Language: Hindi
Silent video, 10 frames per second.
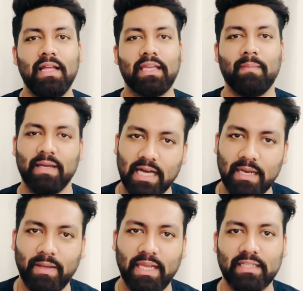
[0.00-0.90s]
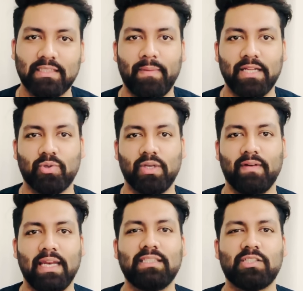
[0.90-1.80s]
के मैदान में ही आज का मैच होने
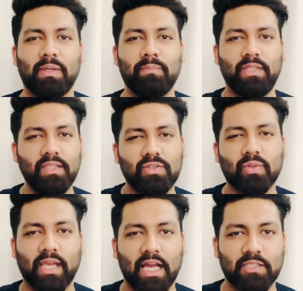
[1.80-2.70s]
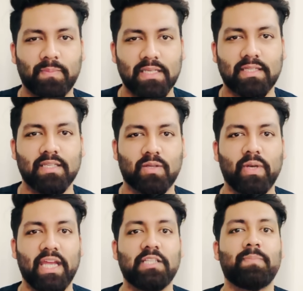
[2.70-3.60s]
वाला है जिसमें हम 300 के आसपास का
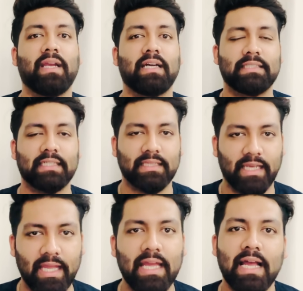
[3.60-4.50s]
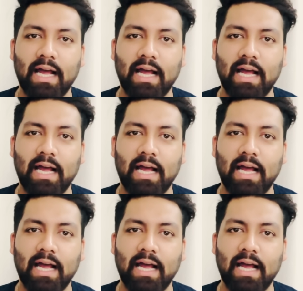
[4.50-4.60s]
स्कोर एक्सपेक्ट कर सकते सकते हैं